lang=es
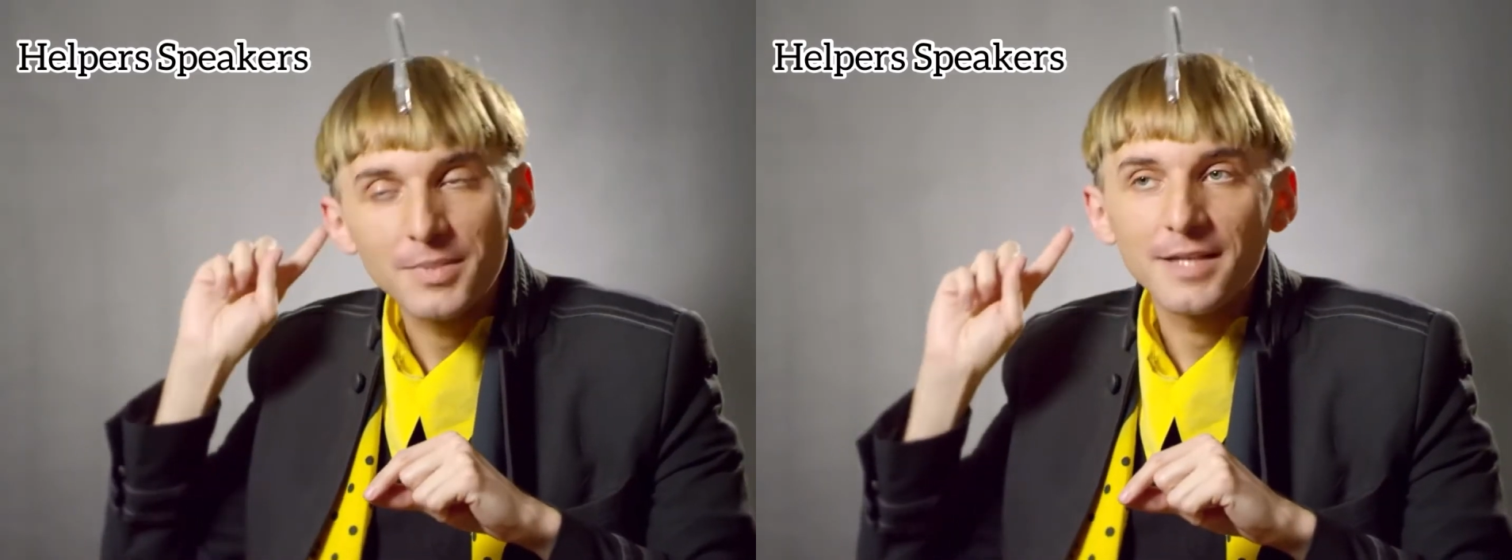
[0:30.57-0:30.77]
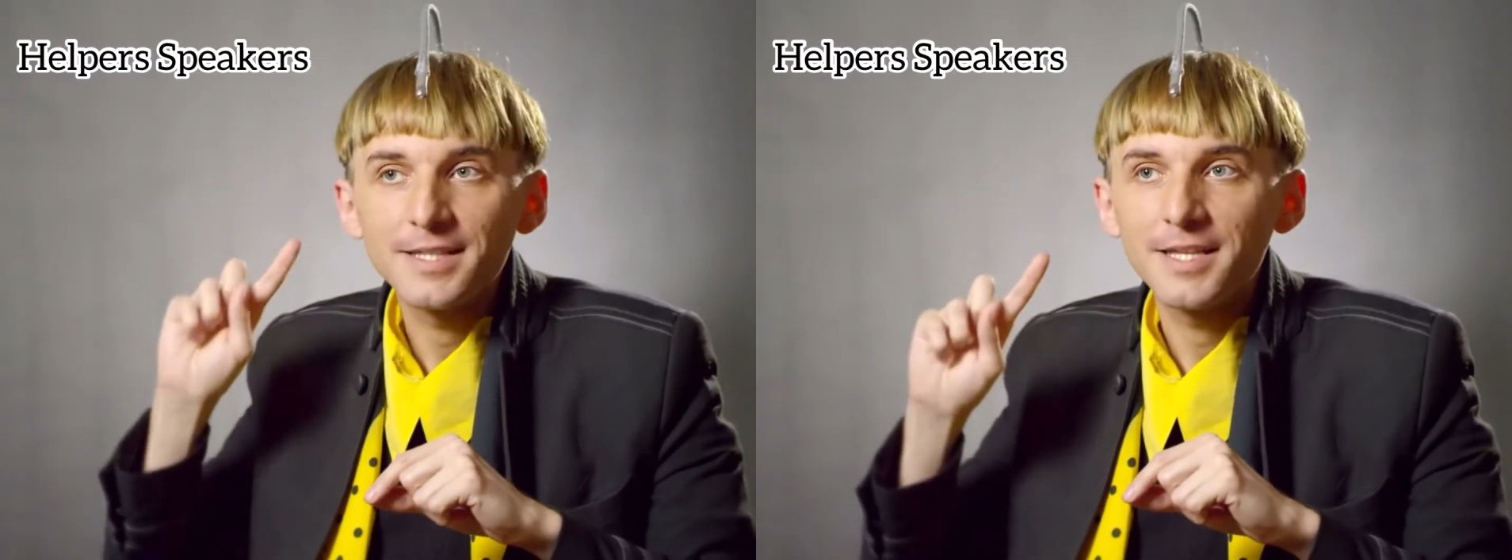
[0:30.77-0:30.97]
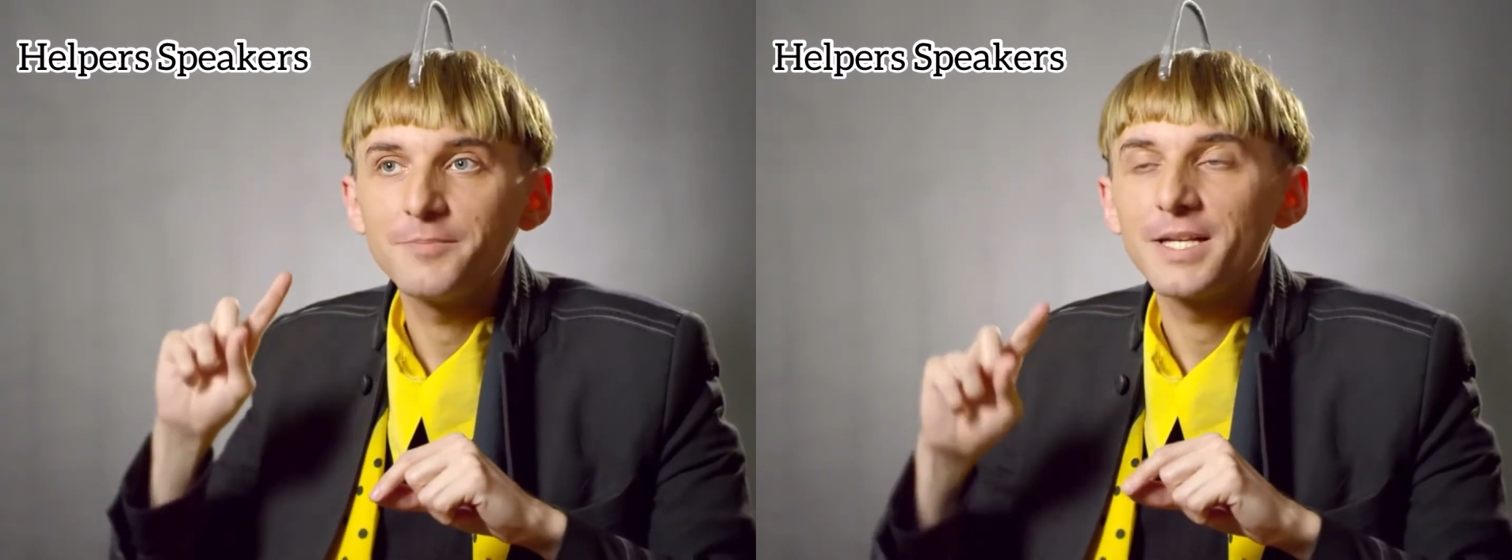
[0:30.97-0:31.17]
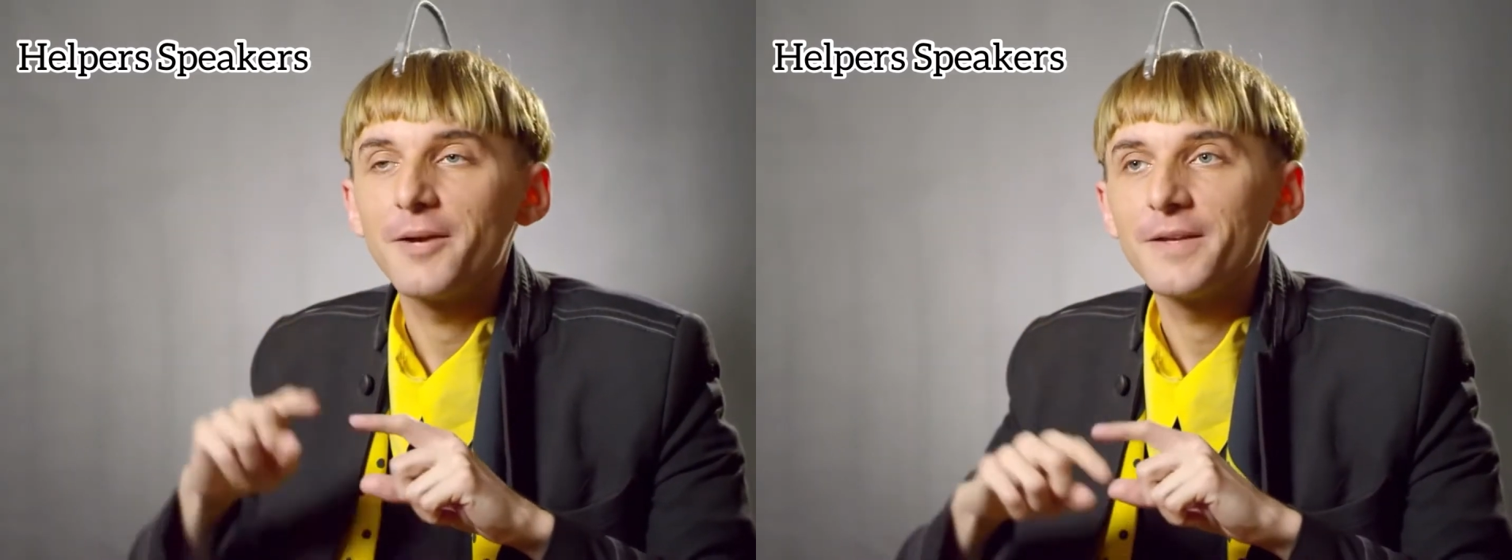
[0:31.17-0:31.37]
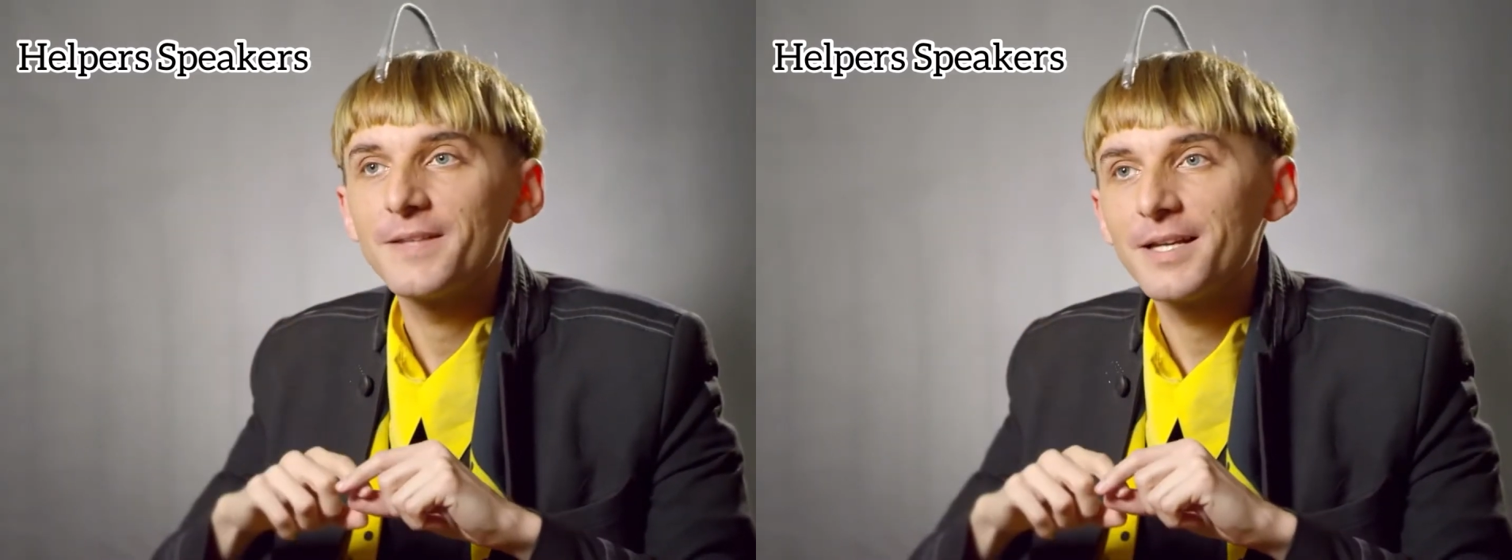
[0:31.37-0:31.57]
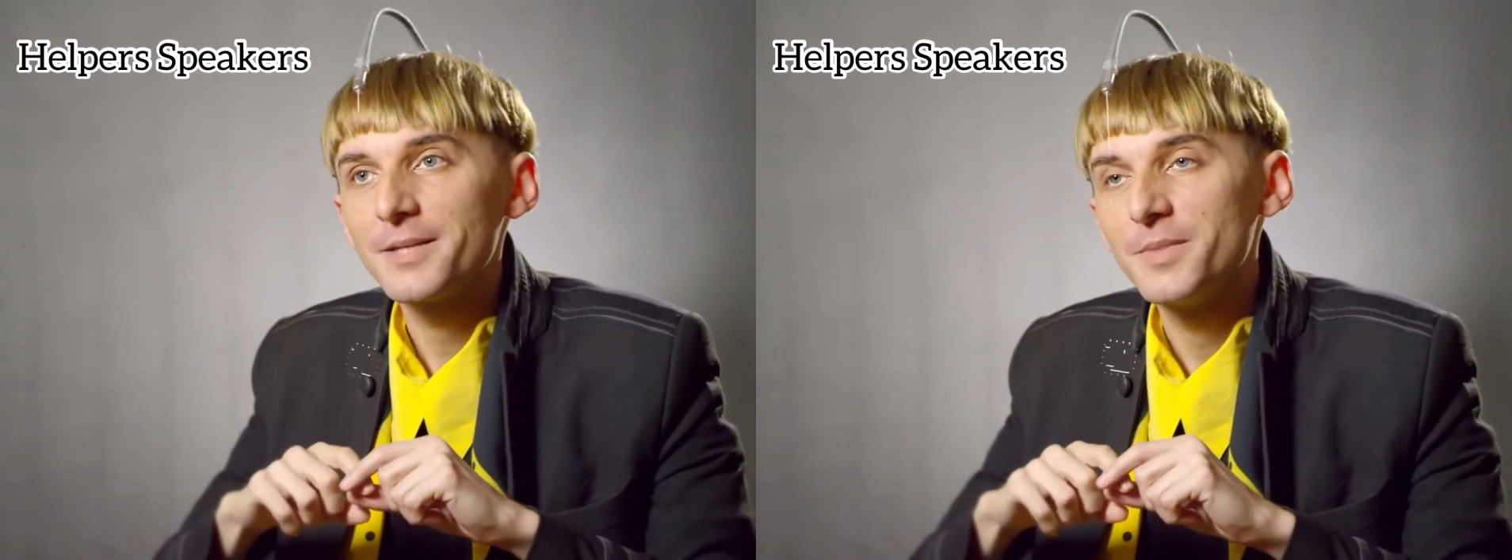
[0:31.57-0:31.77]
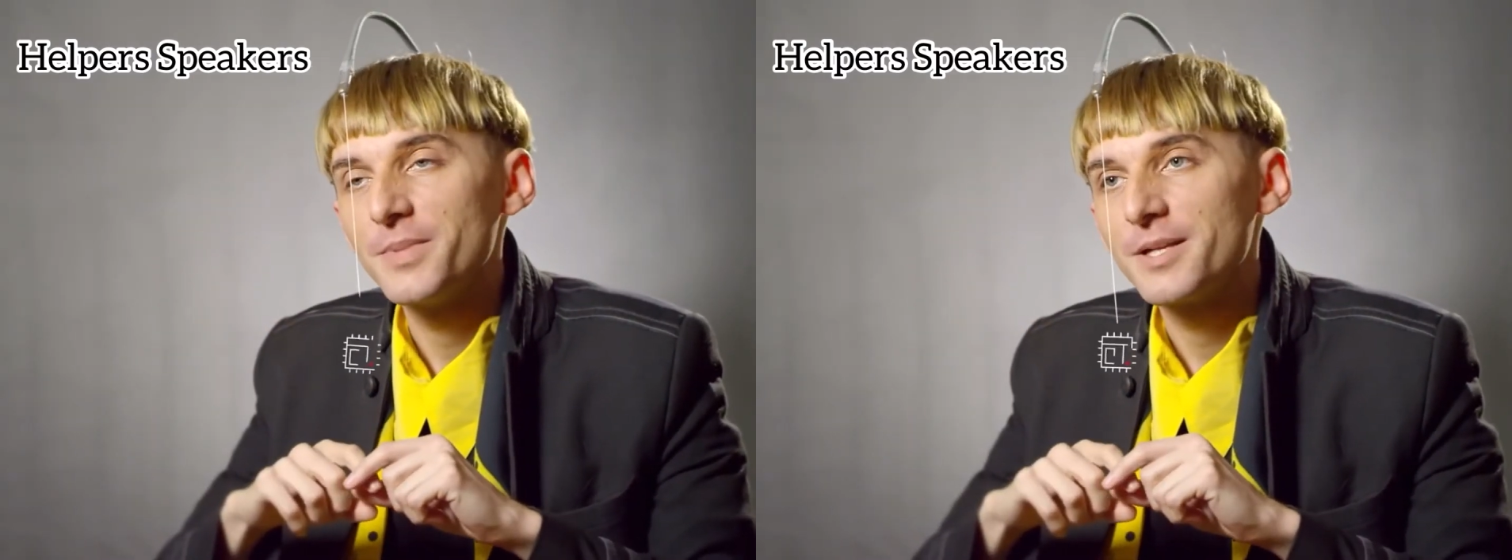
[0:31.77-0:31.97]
implantada en mi cabeza que me